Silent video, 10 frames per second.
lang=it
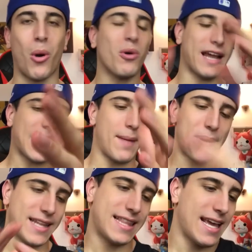Comunque, raga, a
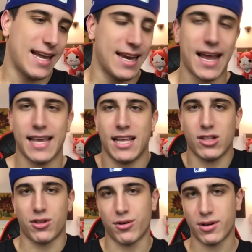parte la
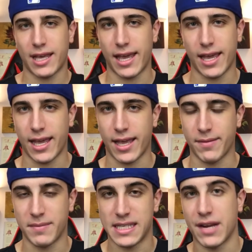intro
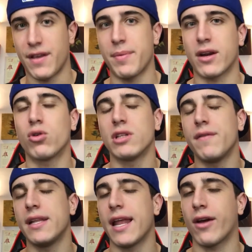che mi serviva per
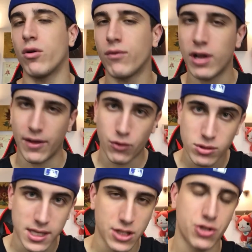condividere con voi la
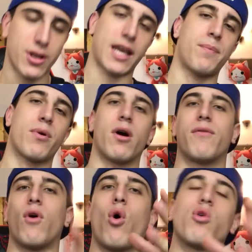frustrazione che
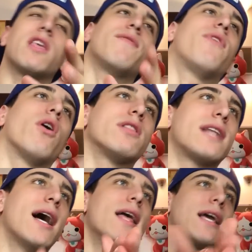provo ogni
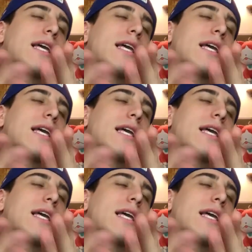volta